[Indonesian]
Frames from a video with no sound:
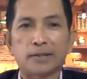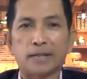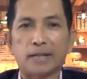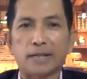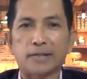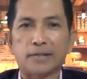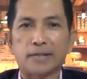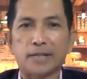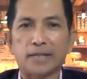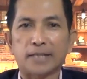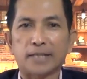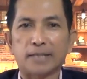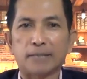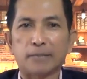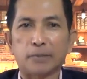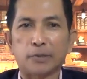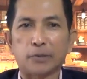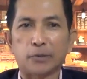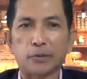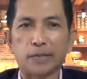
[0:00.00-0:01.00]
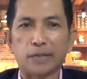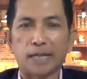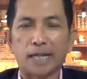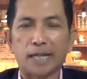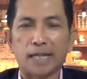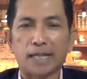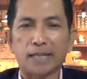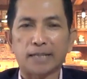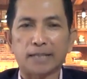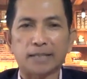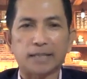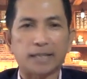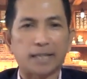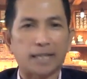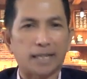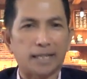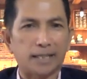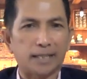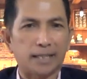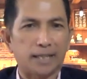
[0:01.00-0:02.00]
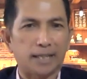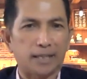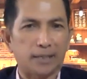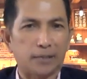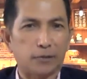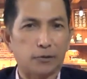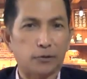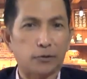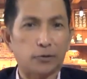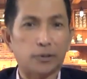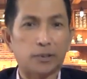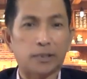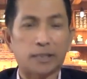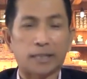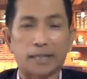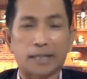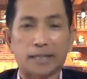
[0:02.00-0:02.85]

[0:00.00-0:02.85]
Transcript: transaksi mencurigakan senilai 300